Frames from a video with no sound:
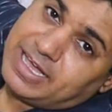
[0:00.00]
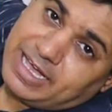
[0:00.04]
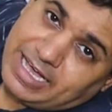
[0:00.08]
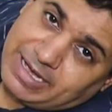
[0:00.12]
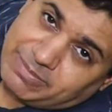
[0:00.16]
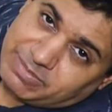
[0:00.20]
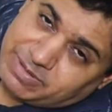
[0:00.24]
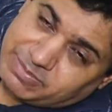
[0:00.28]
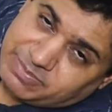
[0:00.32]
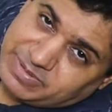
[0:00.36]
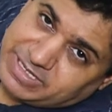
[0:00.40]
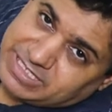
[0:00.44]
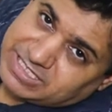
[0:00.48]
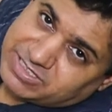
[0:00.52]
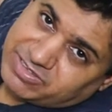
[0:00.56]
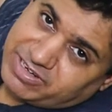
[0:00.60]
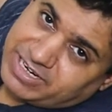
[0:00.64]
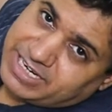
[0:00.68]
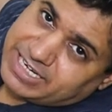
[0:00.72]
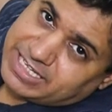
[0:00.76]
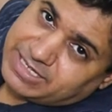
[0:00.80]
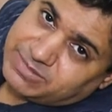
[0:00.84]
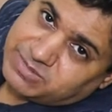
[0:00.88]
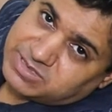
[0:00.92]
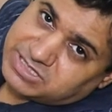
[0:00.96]
हमें 20
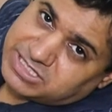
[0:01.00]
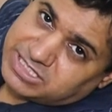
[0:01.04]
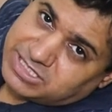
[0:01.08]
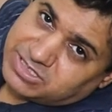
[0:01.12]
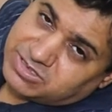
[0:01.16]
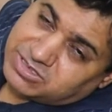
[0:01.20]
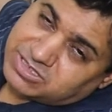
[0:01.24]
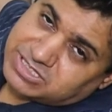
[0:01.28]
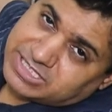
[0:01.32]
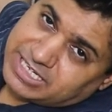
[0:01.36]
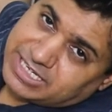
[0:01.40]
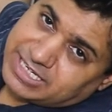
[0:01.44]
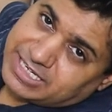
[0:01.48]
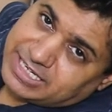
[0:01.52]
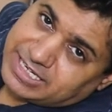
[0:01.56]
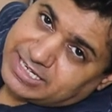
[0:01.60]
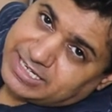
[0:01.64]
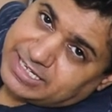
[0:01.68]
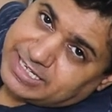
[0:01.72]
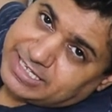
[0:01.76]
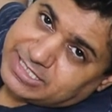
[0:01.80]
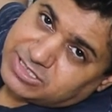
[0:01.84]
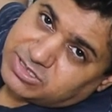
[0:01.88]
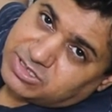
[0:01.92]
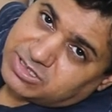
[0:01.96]
वाट की मशीन को चेक
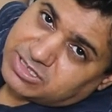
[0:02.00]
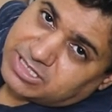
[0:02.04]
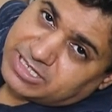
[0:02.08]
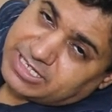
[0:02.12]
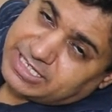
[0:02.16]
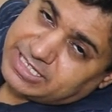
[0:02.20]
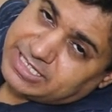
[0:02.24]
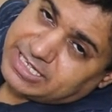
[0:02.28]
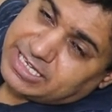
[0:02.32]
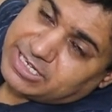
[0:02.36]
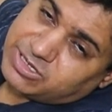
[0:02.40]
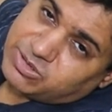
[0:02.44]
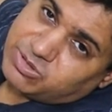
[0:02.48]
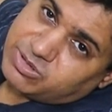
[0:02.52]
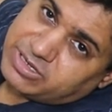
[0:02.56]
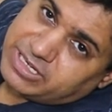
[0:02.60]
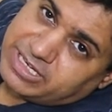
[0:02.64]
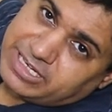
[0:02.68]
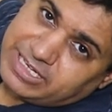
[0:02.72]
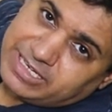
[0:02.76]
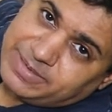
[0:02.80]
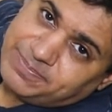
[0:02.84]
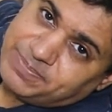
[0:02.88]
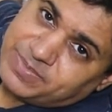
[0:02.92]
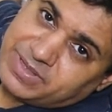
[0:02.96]
करने की ज़रूरत नहीं है क्योंकि